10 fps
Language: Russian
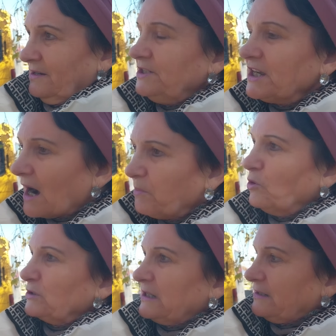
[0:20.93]
Не
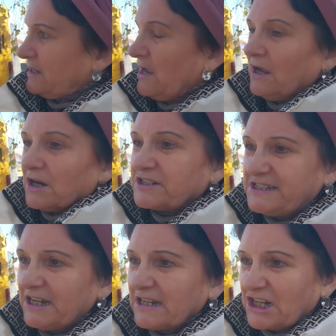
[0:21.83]
работает.
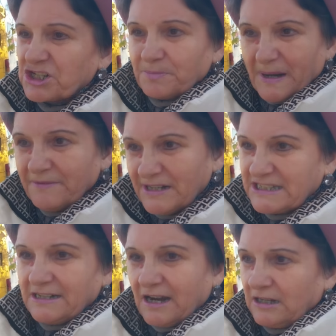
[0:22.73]
Где наши
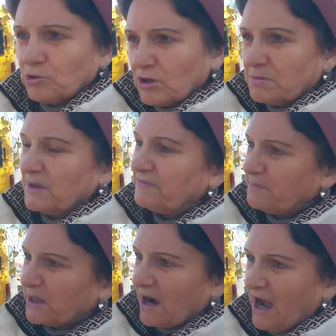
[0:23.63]
правители, которых мы
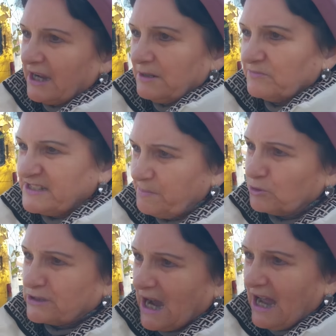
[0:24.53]
выбираем,
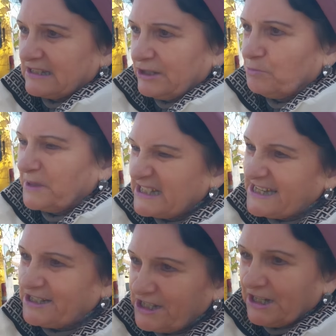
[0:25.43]
депутаты,
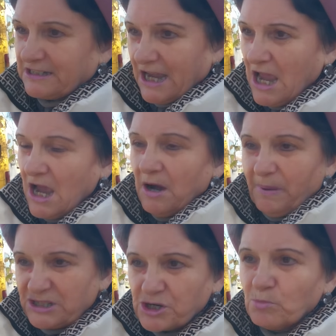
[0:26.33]
президенты?
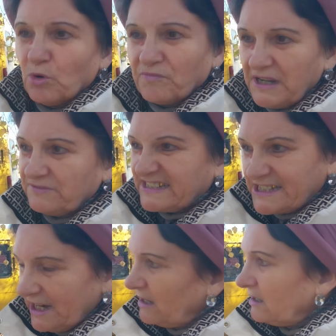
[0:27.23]
Почему вы
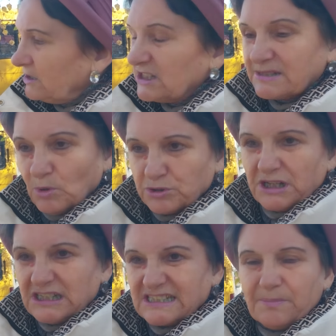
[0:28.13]
все не
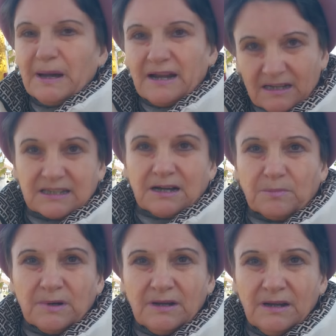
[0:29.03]
смотрите за порядком?
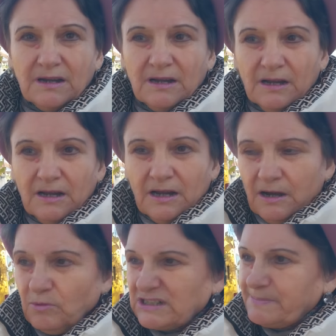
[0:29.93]

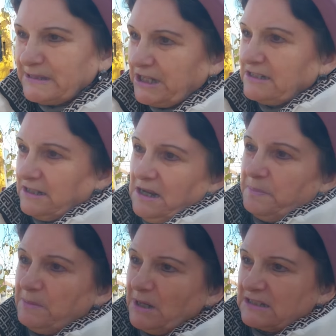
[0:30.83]
Вот смотрите,
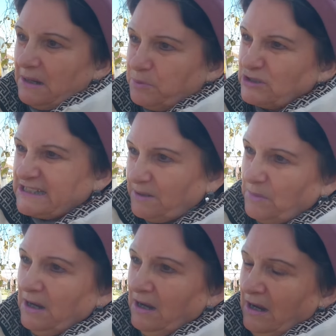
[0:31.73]
например, допустим,
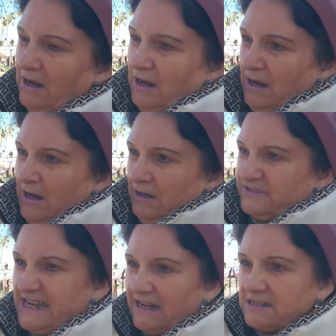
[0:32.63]

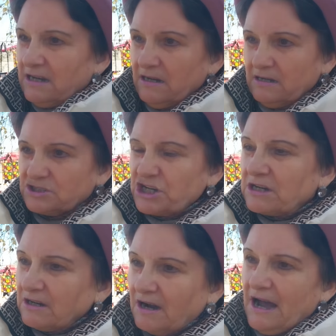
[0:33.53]
взять
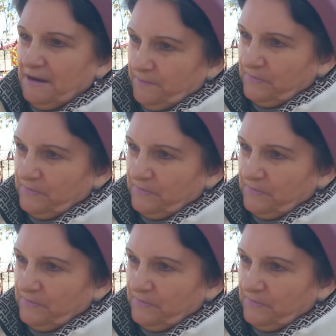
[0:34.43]
ЖКХ.